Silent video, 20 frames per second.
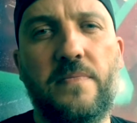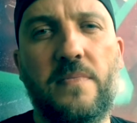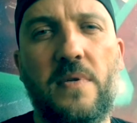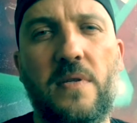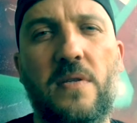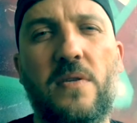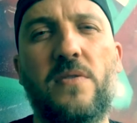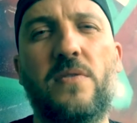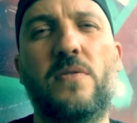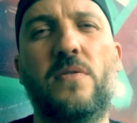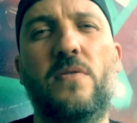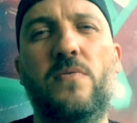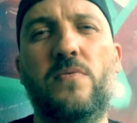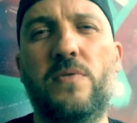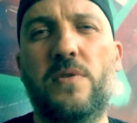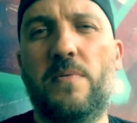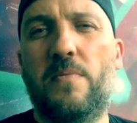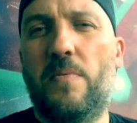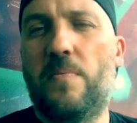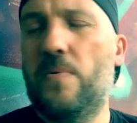I też ci
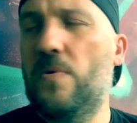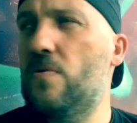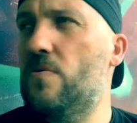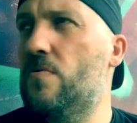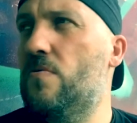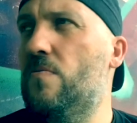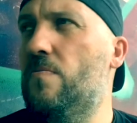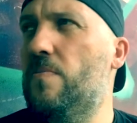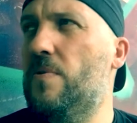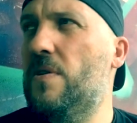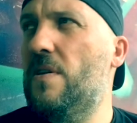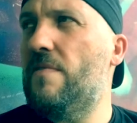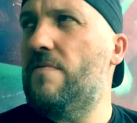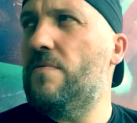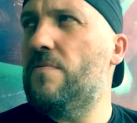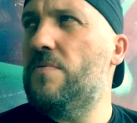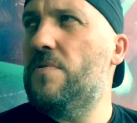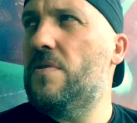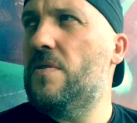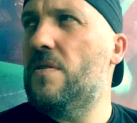ludzie po prostu
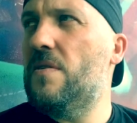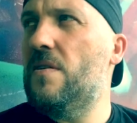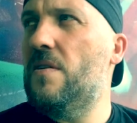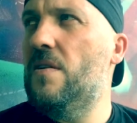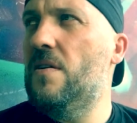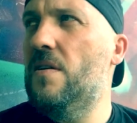potrafią się